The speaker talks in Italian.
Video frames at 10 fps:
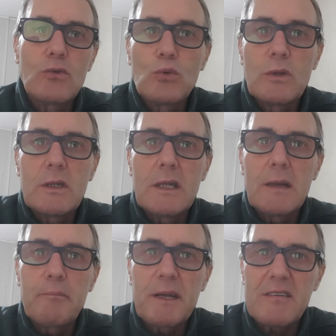
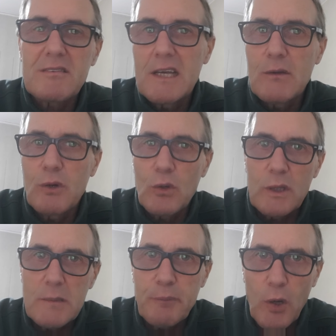tutti perseguono
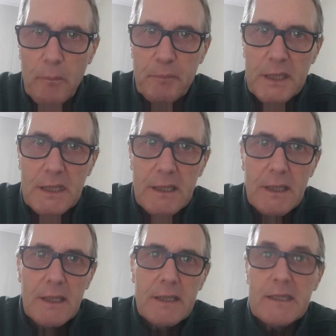i propri
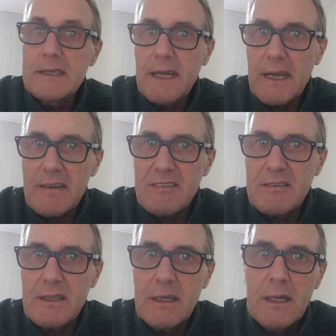
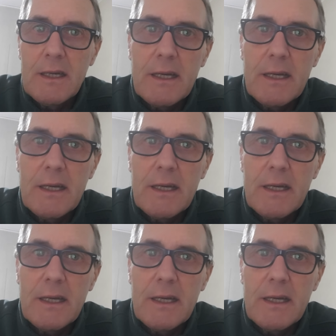interessi